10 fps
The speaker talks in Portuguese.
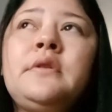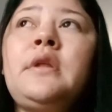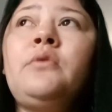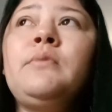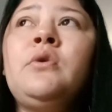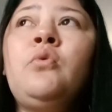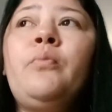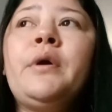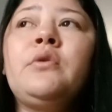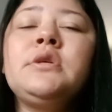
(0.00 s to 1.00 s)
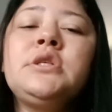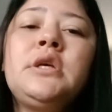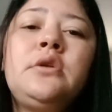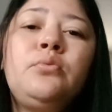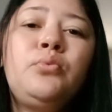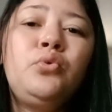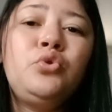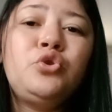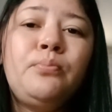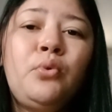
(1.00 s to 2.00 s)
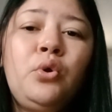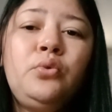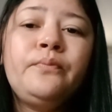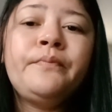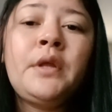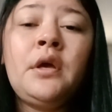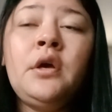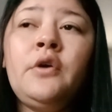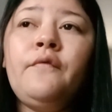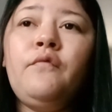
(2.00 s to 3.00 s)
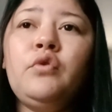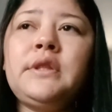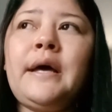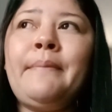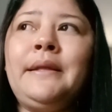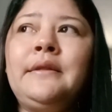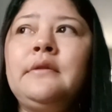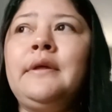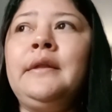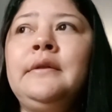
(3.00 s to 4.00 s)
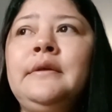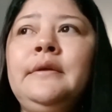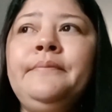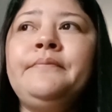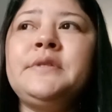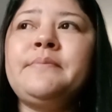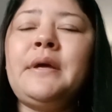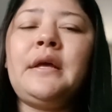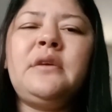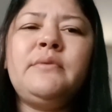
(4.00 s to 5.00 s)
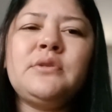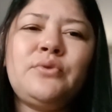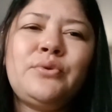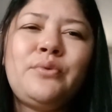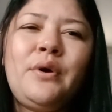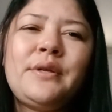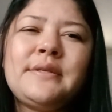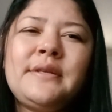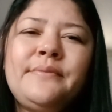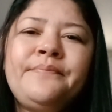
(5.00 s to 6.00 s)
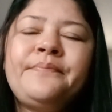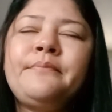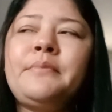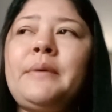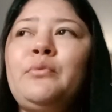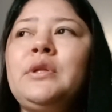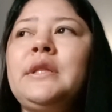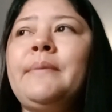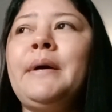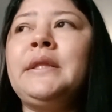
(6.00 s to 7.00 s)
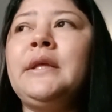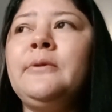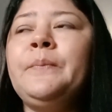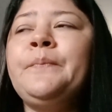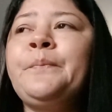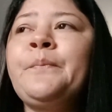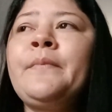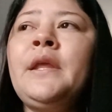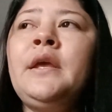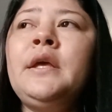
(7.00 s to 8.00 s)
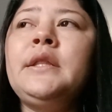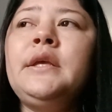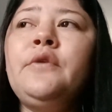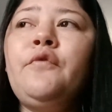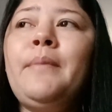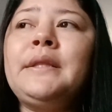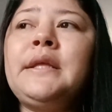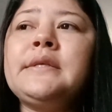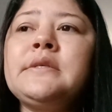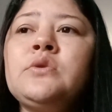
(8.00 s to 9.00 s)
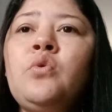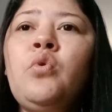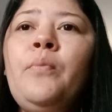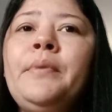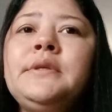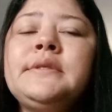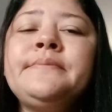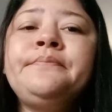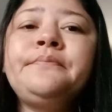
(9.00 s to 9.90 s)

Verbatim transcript: Tem uma roupa que eu deixei ali do Bruno de molho, vou tá batendo ela ali, esperar dar umas 8 horas, né? Pra poder tá batendo. Daí eu vou bater essas roupas